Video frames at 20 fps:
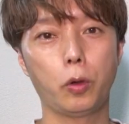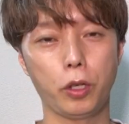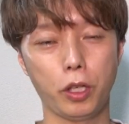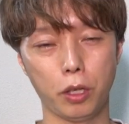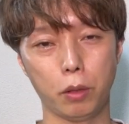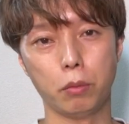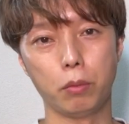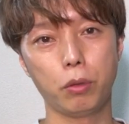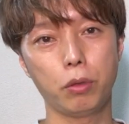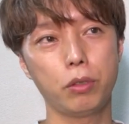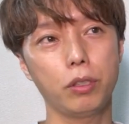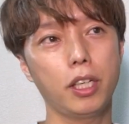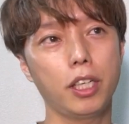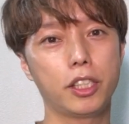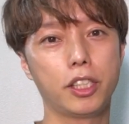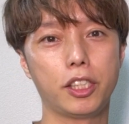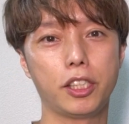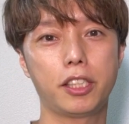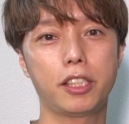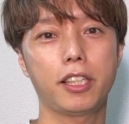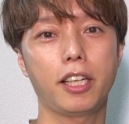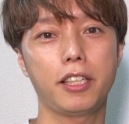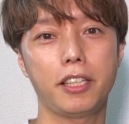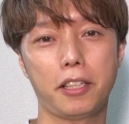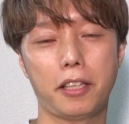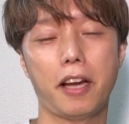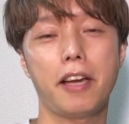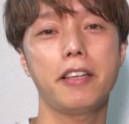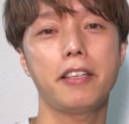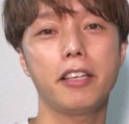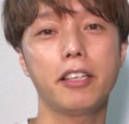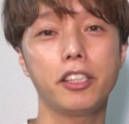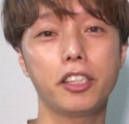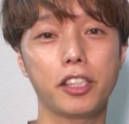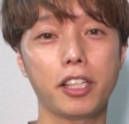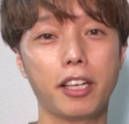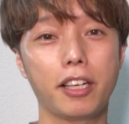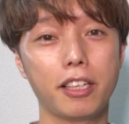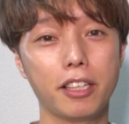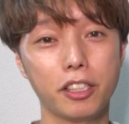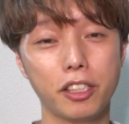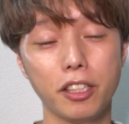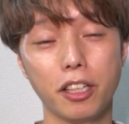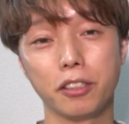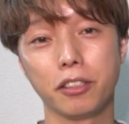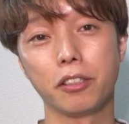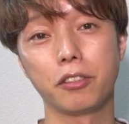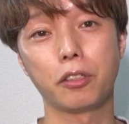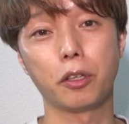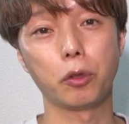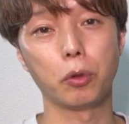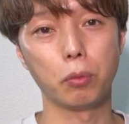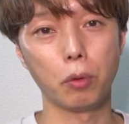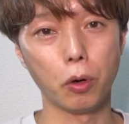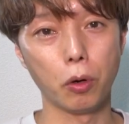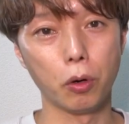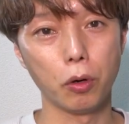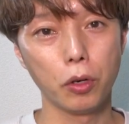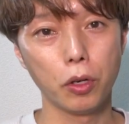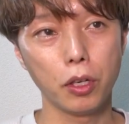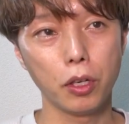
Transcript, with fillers: これ、僕が実際に体験した話なんですけども、